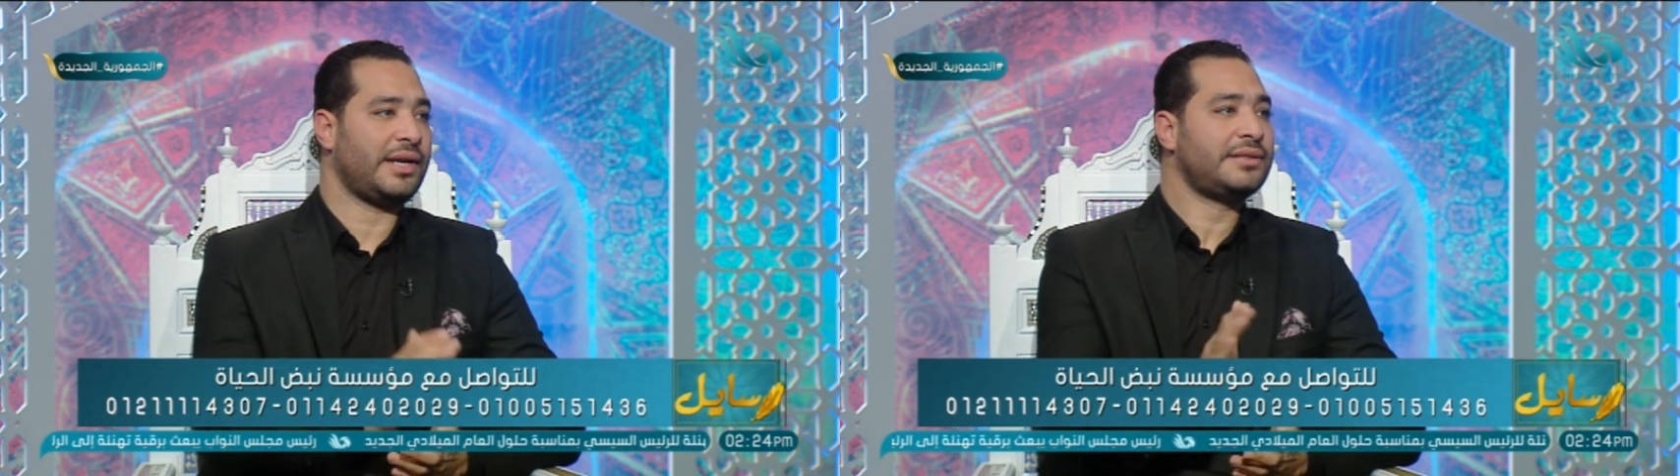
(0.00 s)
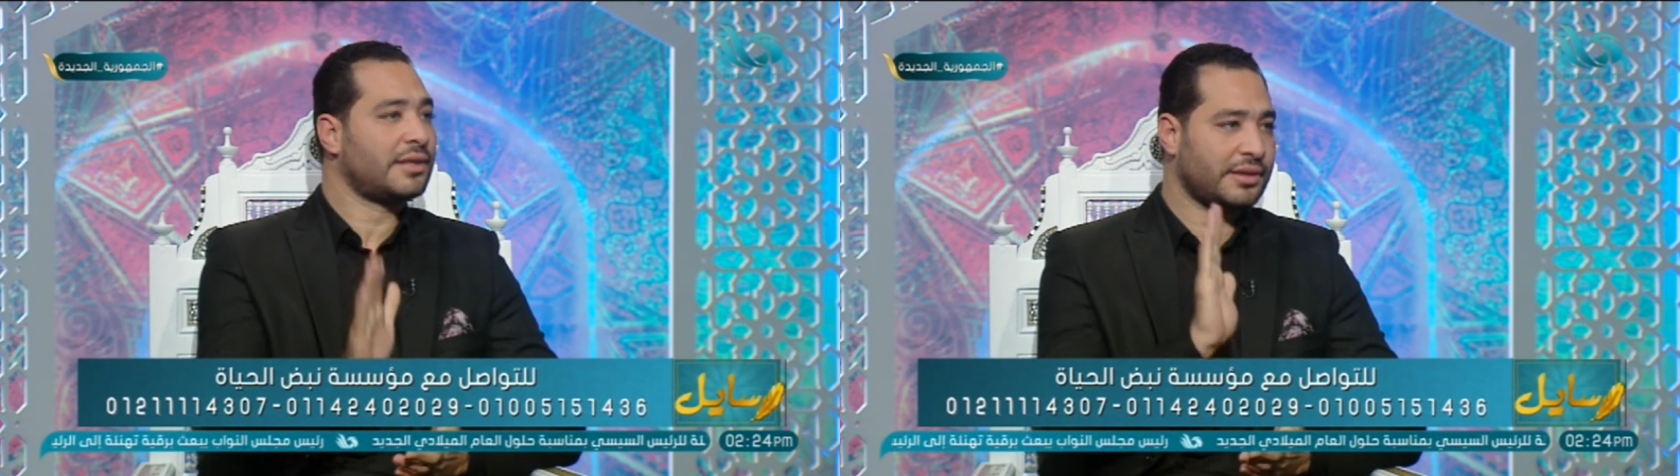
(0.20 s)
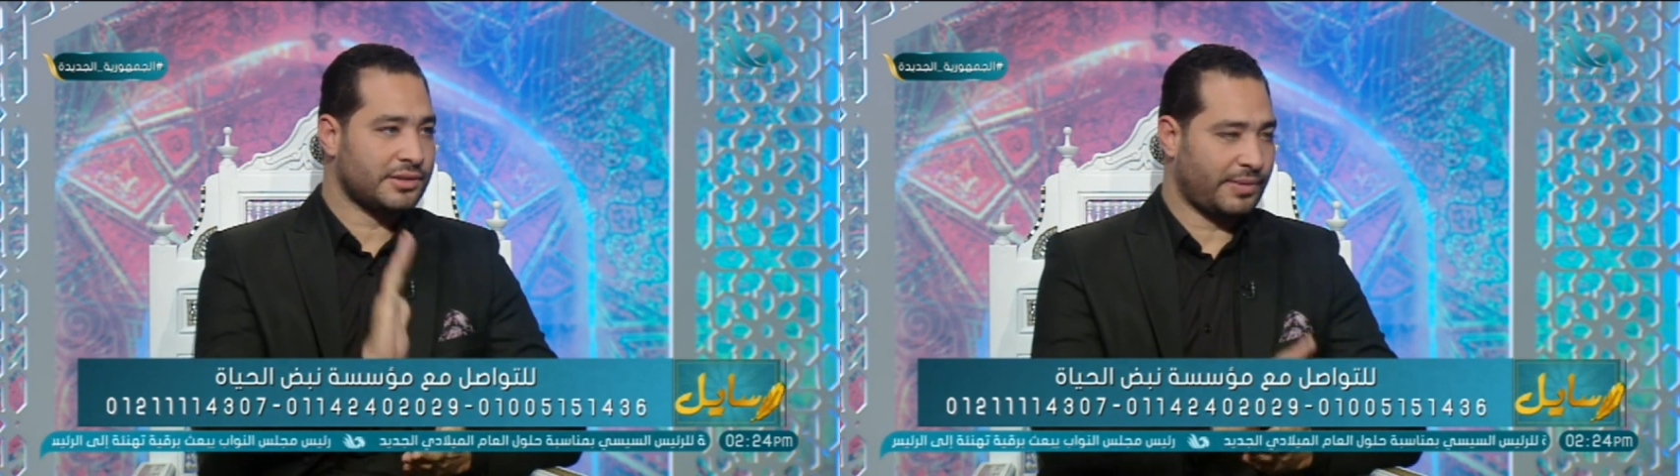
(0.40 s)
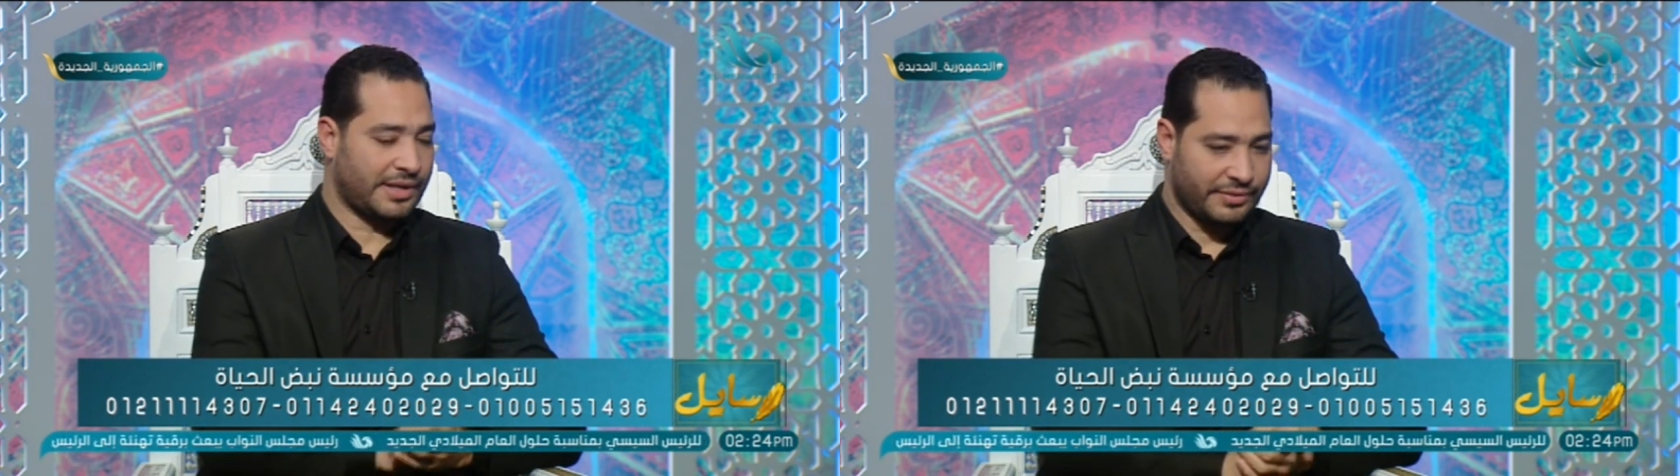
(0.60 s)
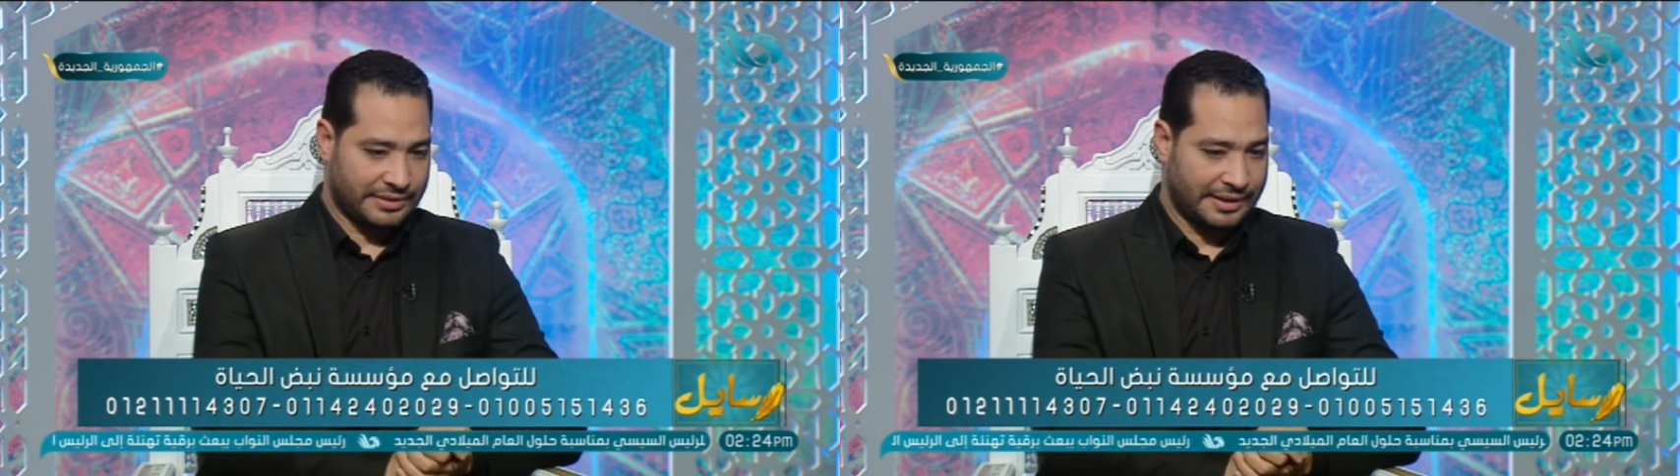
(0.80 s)
ورحلته إلى الله
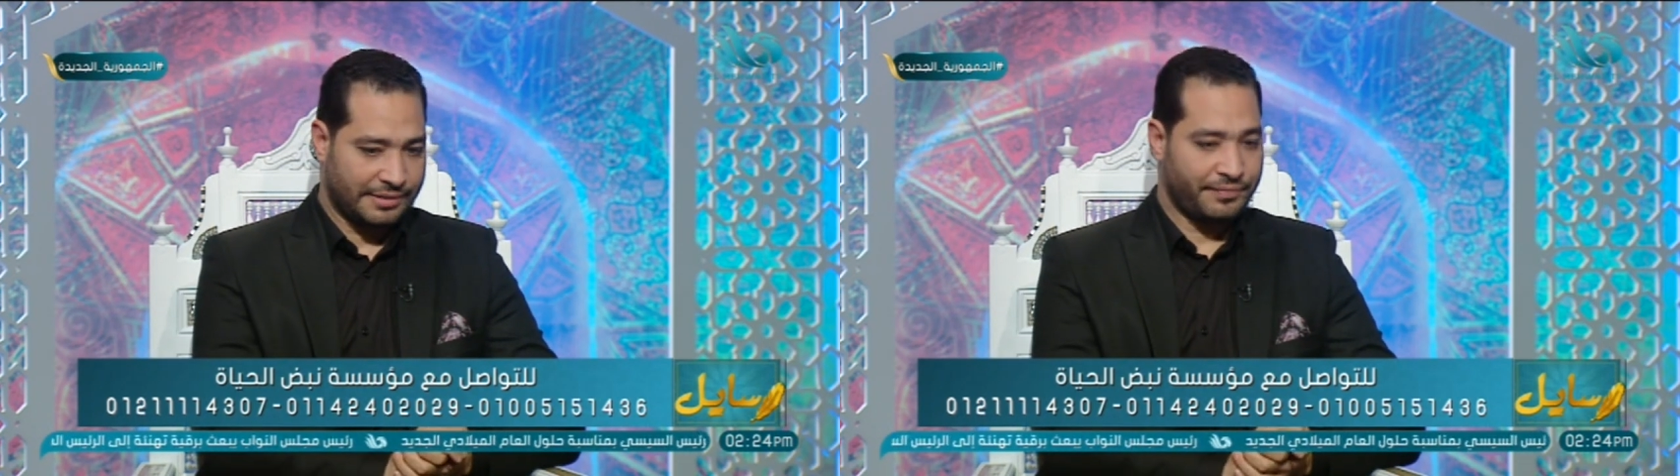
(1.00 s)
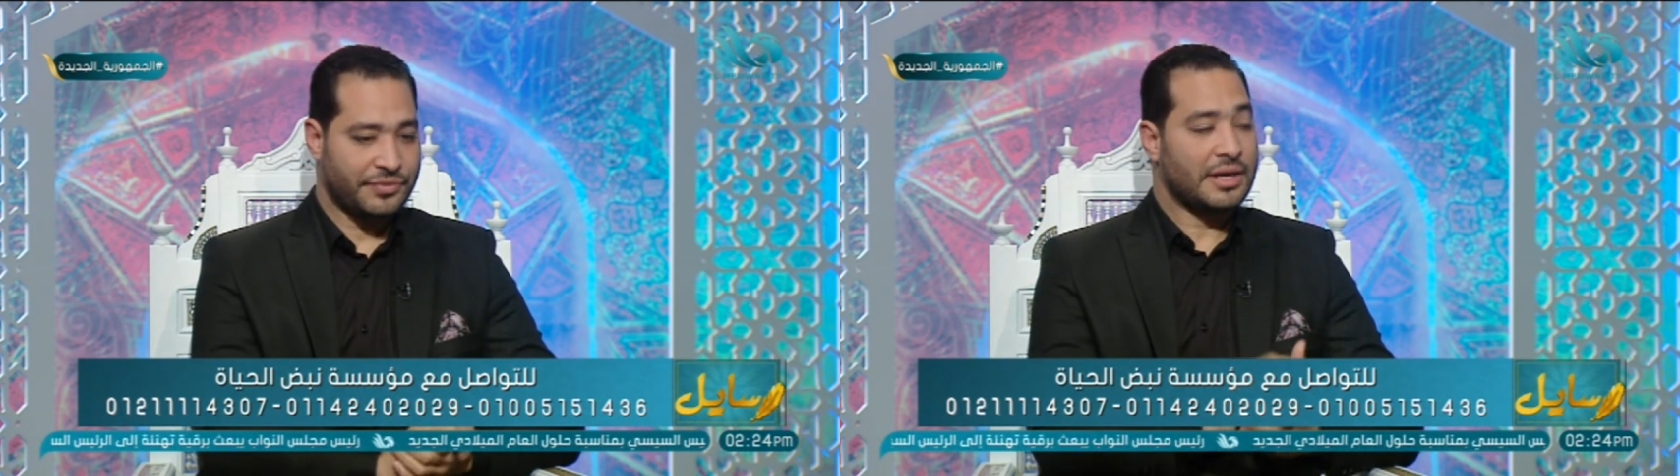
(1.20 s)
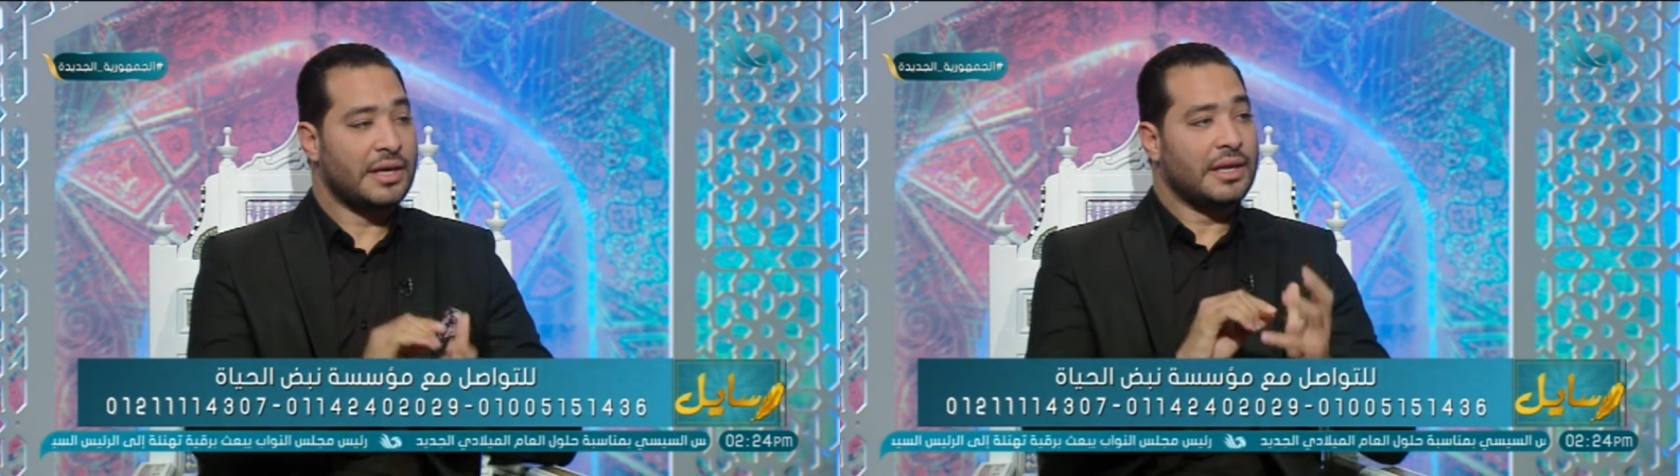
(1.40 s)
سبحانه وتعالى نعم.